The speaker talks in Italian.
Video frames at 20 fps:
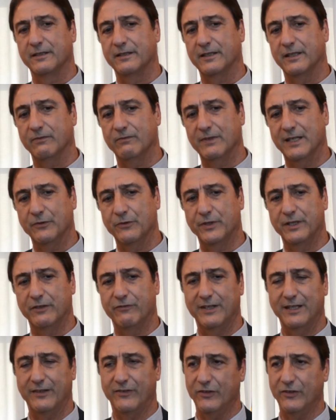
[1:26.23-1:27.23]
che vanno da
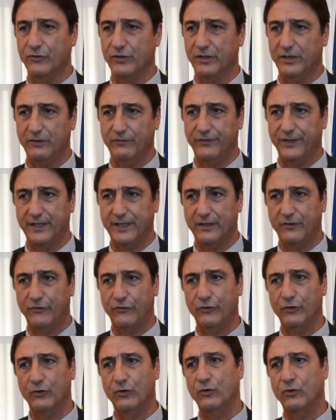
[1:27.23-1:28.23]
false
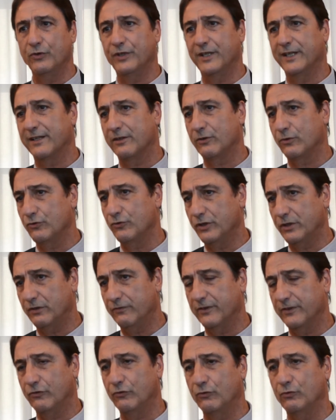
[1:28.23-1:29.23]
certificazioni a rogiti
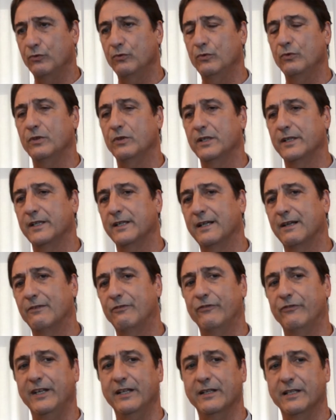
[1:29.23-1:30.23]
fasulli a
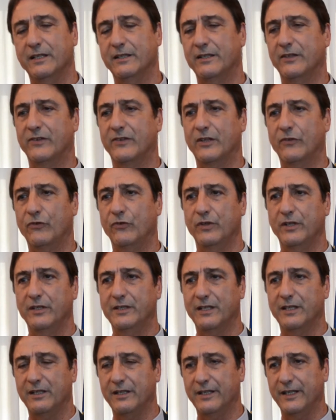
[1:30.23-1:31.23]
finte intestazioni di
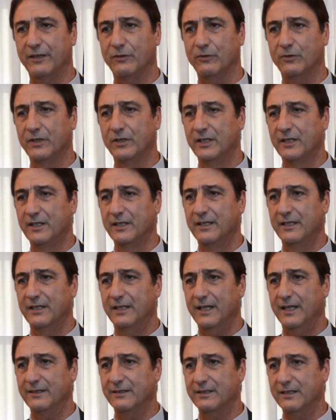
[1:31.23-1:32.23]
terreno
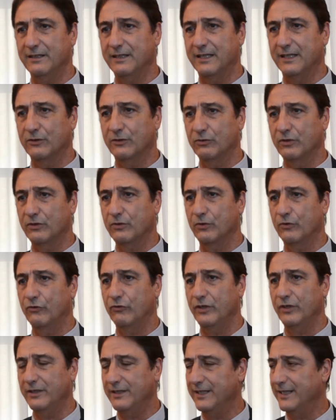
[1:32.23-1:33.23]
ha drenato nel
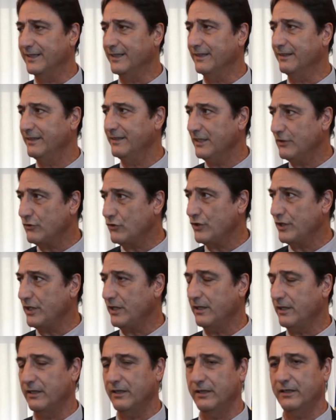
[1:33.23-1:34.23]
corso degli anni
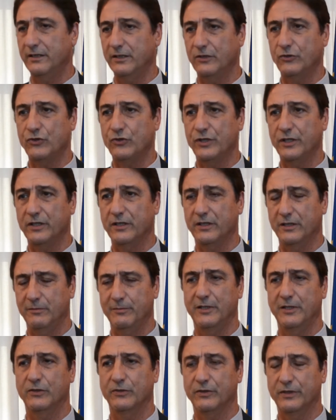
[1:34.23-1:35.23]
decine e decine di
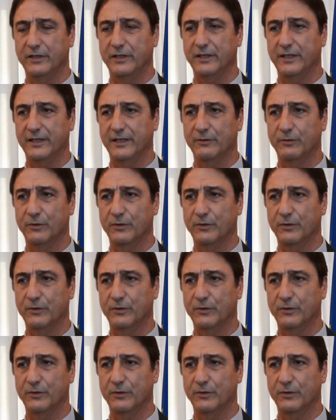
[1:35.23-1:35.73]
milioni di euro.